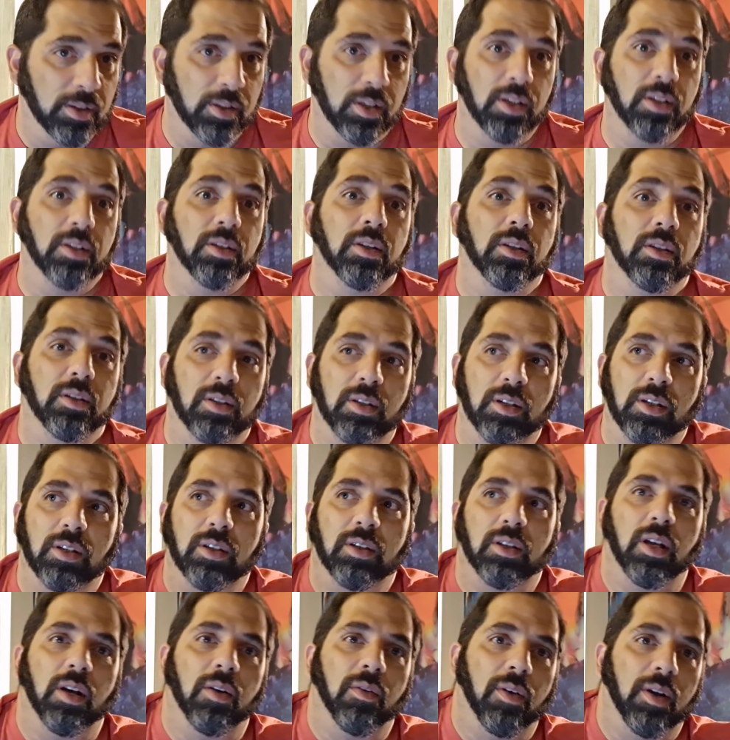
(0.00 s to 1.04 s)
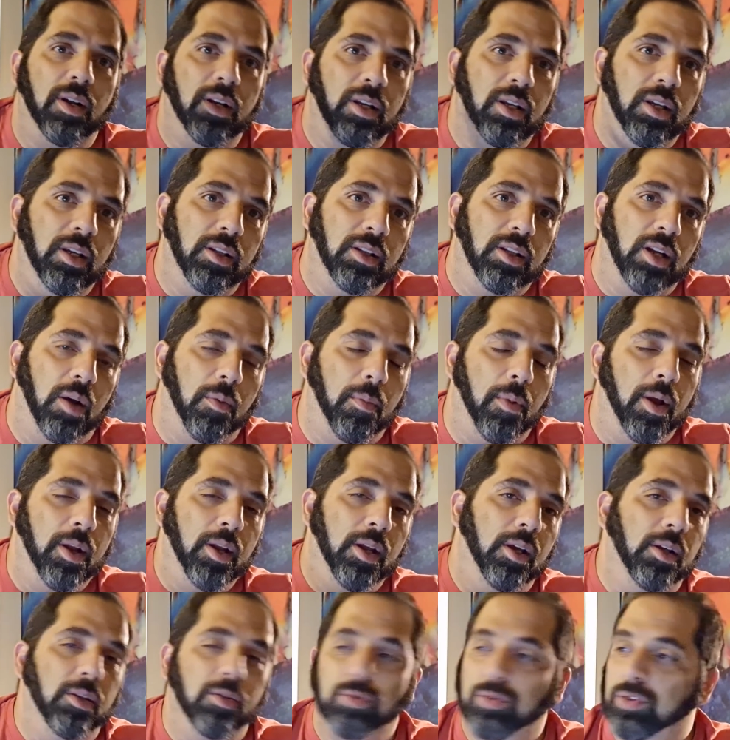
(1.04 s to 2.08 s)
que estão ali
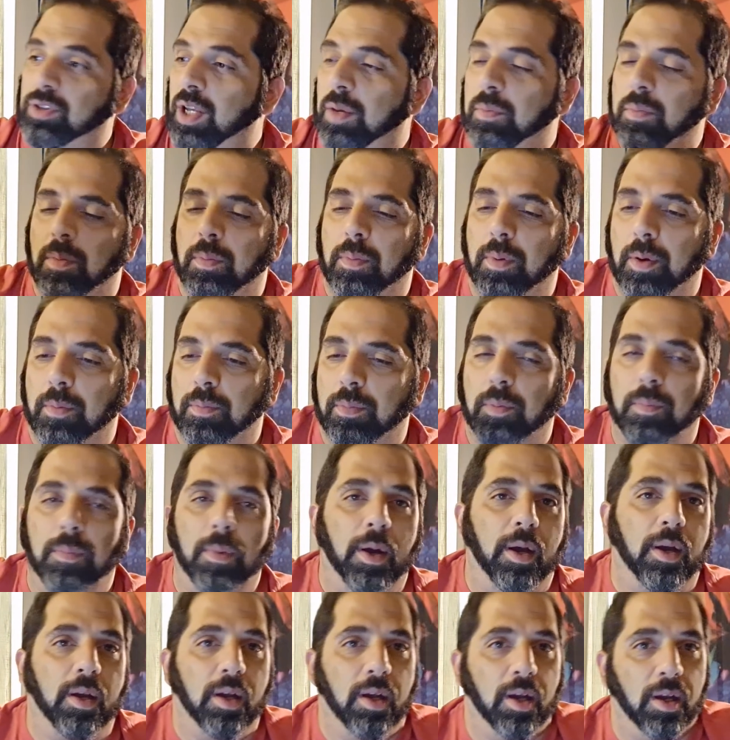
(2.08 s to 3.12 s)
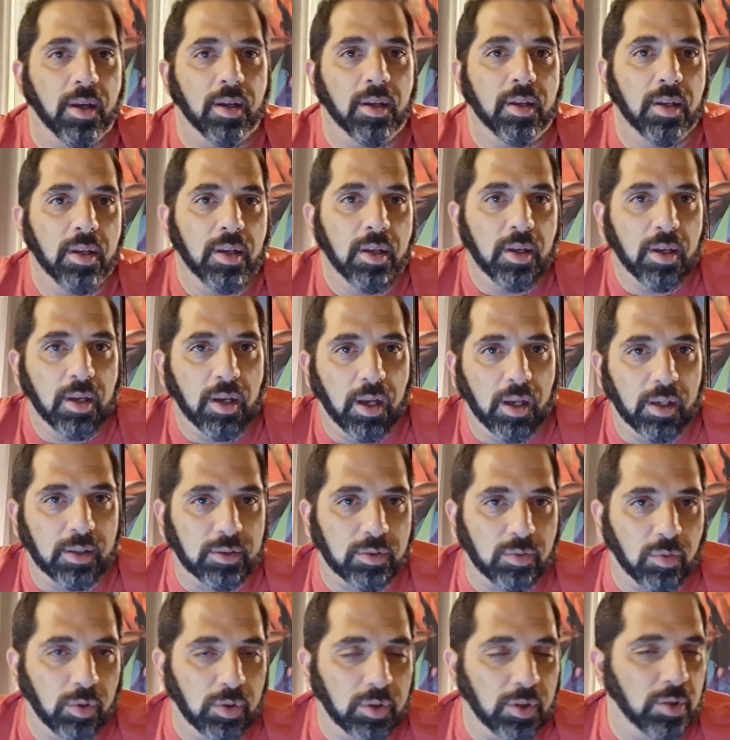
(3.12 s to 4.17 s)
trabalhando sempre para propagar as
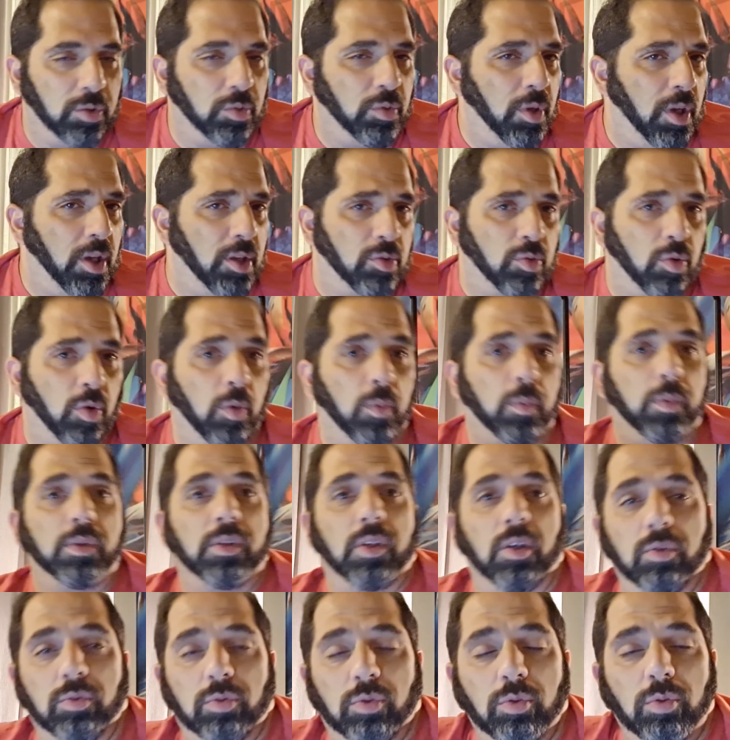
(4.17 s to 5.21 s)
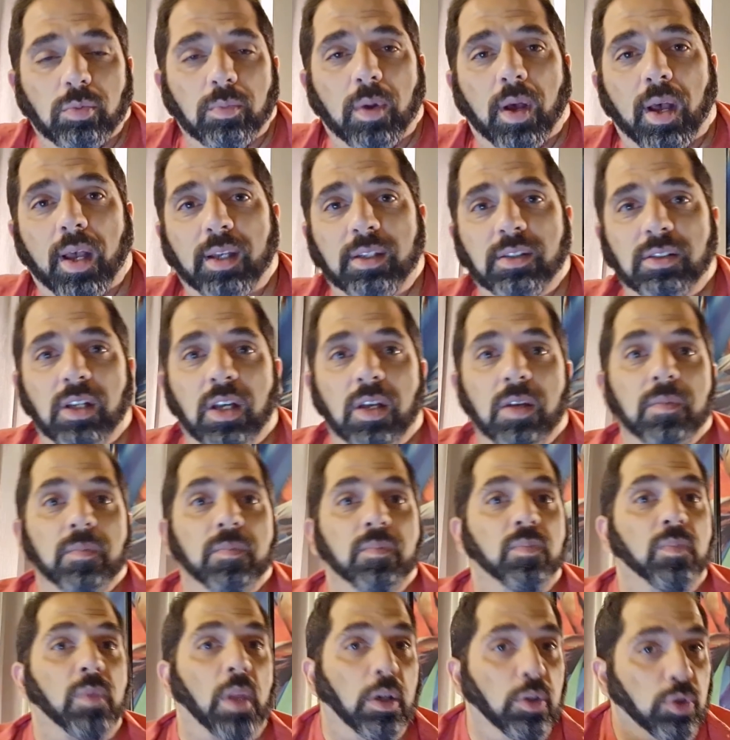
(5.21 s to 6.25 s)
coisas ruins, corrupção e tudo mais,
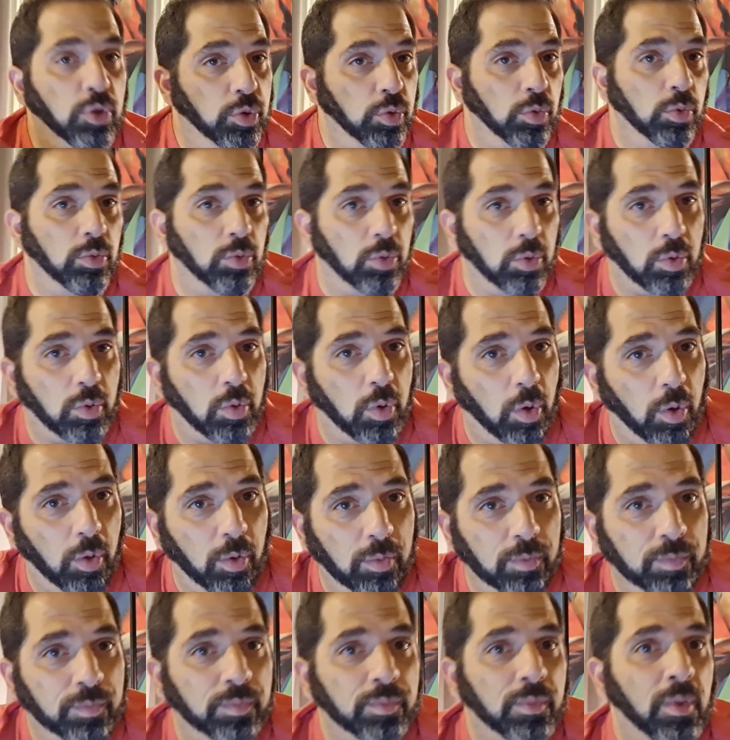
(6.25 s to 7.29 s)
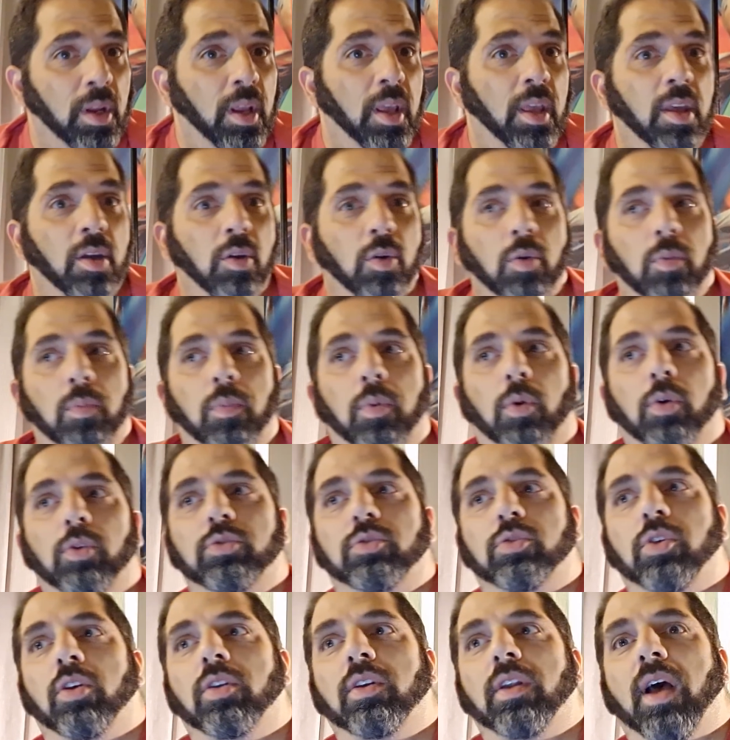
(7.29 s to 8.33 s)
junto com o
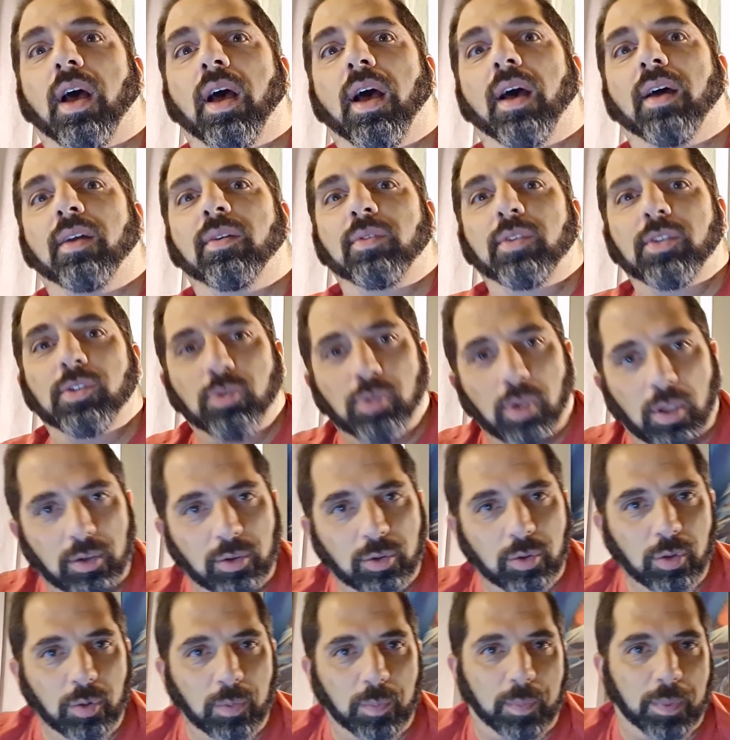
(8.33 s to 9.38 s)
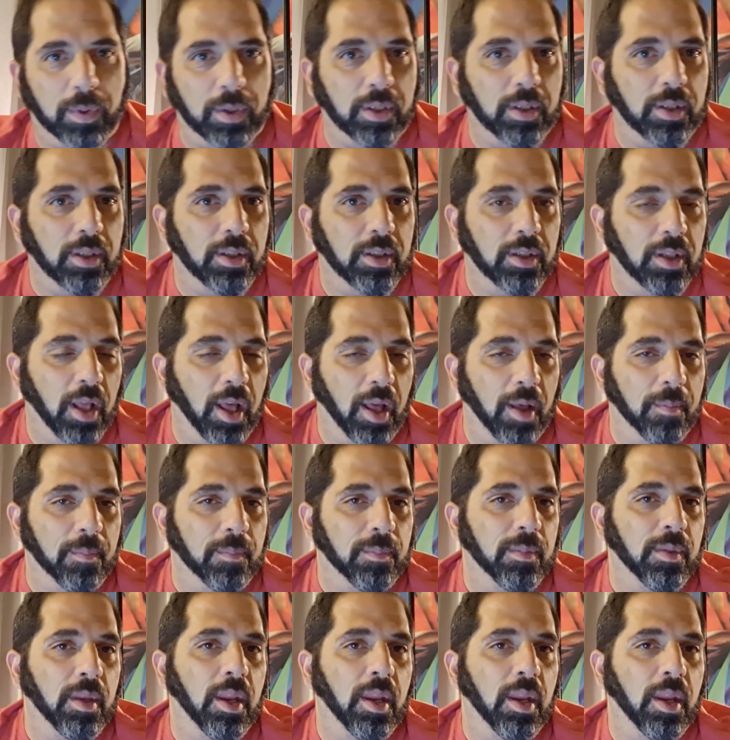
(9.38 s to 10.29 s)
Bolsonaro e sua trupe, né?